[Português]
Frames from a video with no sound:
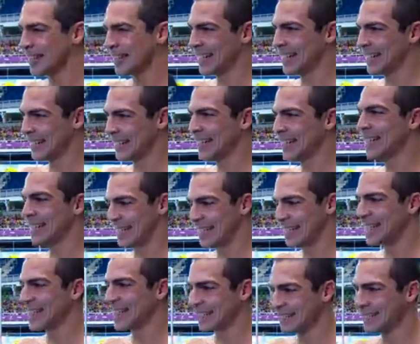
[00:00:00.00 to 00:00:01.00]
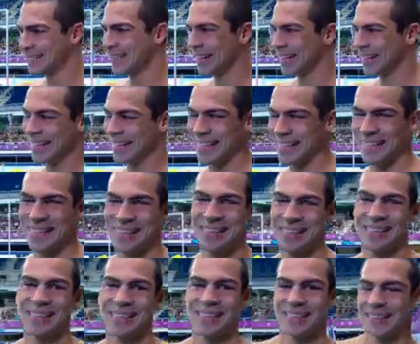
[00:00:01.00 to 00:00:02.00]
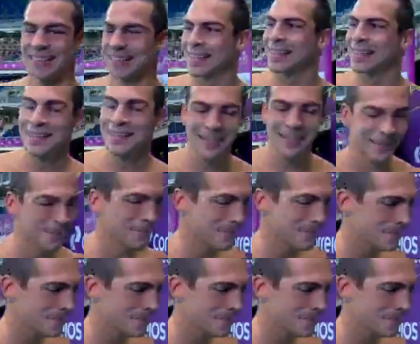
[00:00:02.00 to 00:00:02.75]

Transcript: Muito bem, tá aí Caio Márcio aos 31 anos comemorando a vaga na sua